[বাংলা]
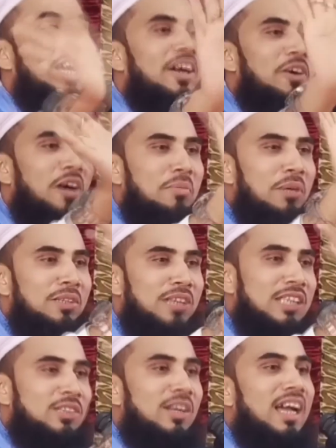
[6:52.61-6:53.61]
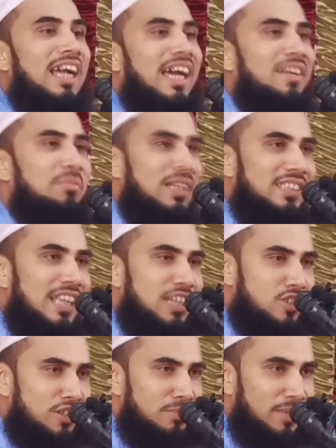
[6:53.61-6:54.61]
খবরদার তোরা গান বাজনা
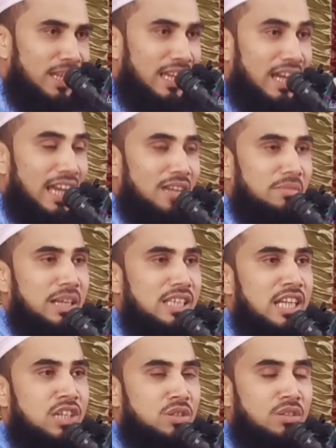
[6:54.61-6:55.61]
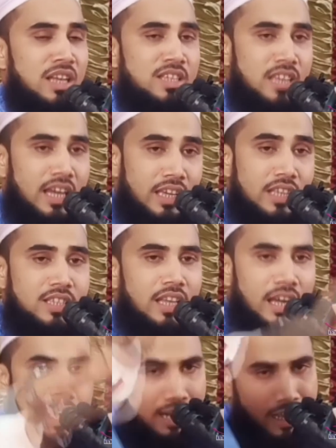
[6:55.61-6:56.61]
শুনবি না গান বাজনা শোনা জায়েজ না
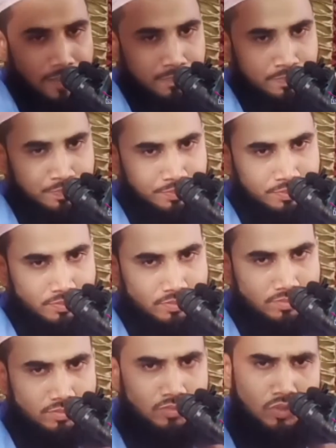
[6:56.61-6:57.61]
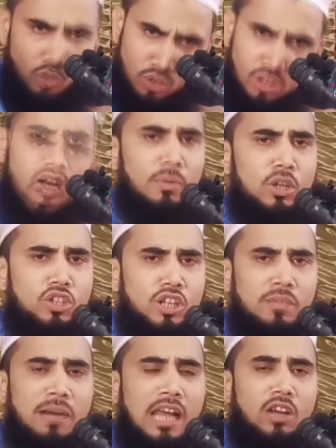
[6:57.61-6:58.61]
হারাম অবশ্যই
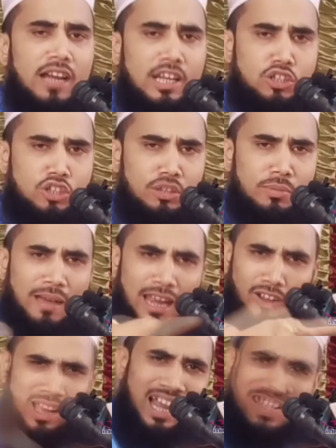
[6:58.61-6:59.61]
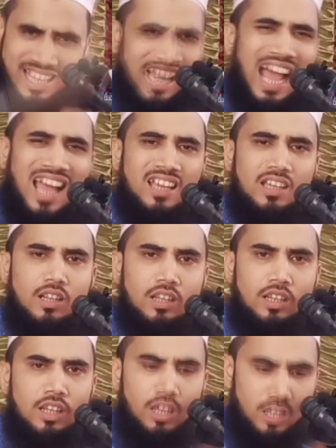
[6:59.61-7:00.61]
ভালো গান শুনবি ভালো গান আছে না
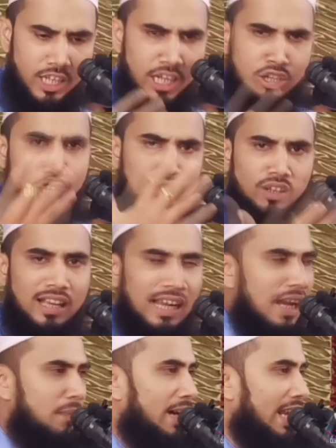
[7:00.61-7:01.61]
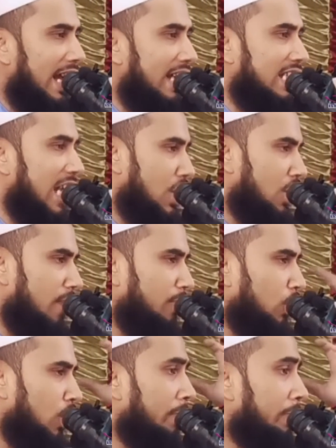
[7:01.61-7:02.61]
কি সুন্দর গান আমার একটা
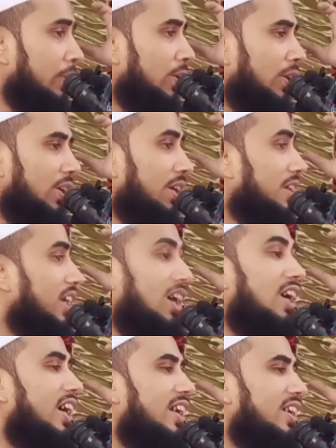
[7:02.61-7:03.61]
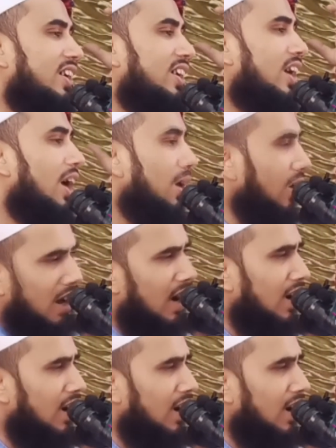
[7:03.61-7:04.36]
স্বপ্ন পূরণ কর ও গো